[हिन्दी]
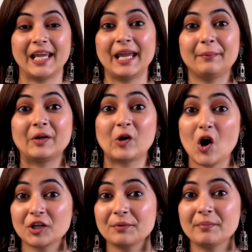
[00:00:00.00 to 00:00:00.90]
ये
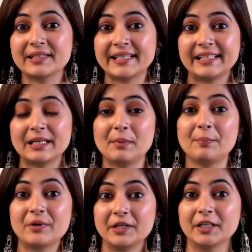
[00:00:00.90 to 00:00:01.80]
कॉटन मटेरियल में
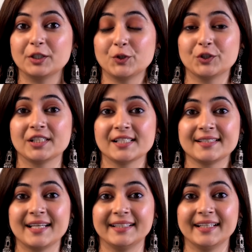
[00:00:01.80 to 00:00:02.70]
प्रिंटेड कुर्ता
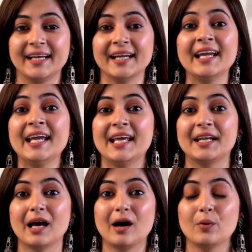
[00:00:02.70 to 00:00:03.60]
सेट है
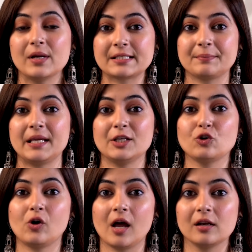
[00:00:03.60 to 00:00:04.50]
नाउ इसमें
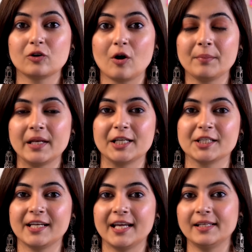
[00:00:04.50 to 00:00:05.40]
जो कलर
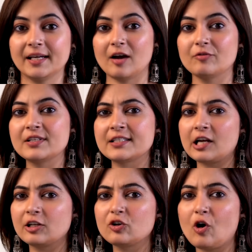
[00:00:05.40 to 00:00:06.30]
कॉम्बिनेशन है ये काफ़ी
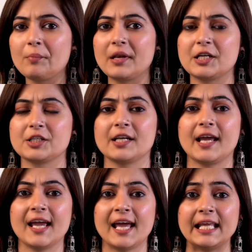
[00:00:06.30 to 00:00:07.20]
सटल कॉम्बिनेशन
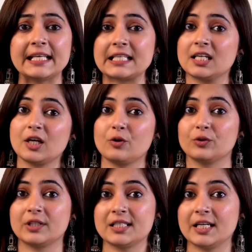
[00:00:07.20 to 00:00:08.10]
है एंड इस तरह के
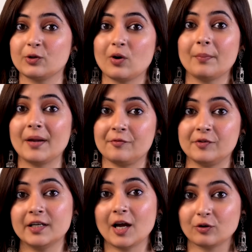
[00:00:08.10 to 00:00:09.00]
कुर्ते सेट को आप
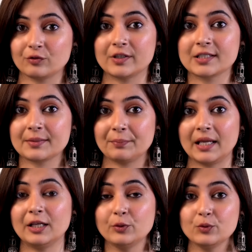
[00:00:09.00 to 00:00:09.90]
एवरीडे आउटफिट्स
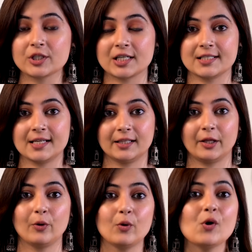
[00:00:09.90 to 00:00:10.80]
में यूज़ कर
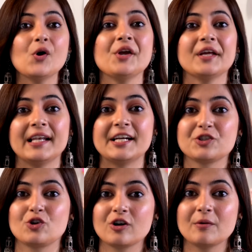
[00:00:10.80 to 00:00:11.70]
सकते हो
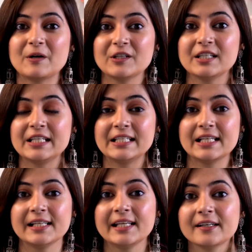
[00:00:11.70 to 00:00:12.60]
लेट्स टॉक अबाउट द
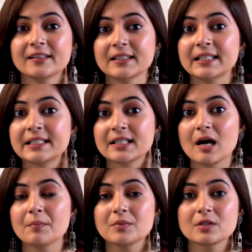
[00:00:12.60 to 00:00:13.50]
डिटेलिंग हियर इट
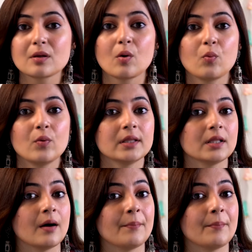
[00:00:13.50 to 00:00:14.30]
कम्स विद अ